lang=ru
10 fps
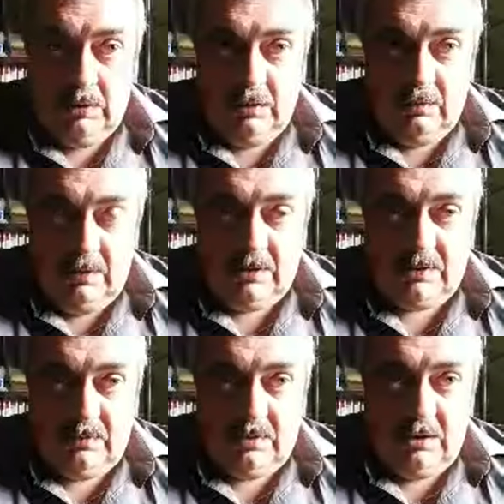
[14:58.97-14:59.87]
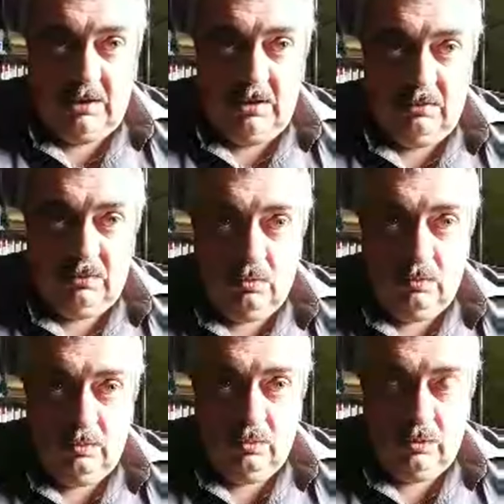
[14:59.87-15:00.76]
э, вес, вернее, равен
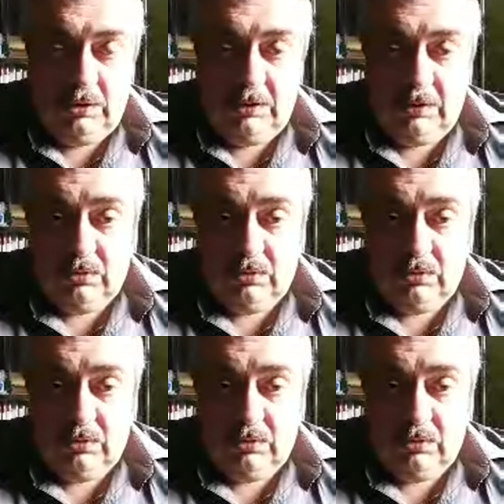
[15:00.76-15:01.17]
кубу длины,